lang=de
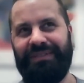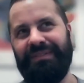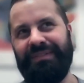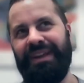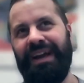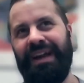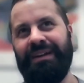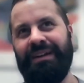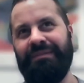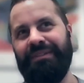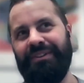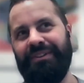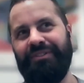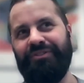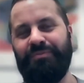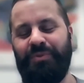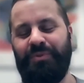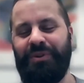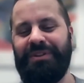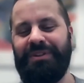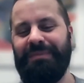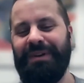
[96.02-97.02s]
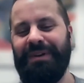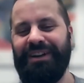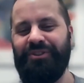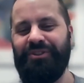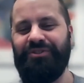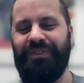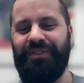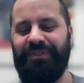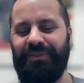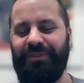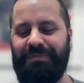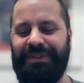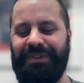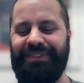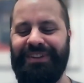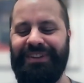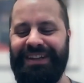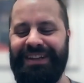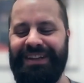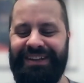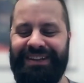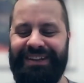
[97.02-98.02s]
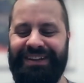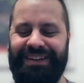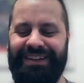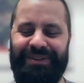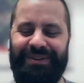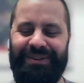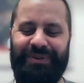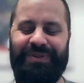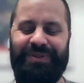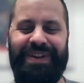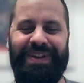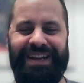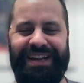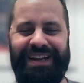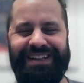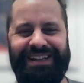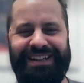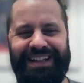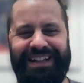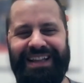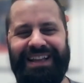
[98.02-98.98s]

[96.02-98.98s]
ja, spürte man ja auch schon so ein bisschen äh, irgendwie,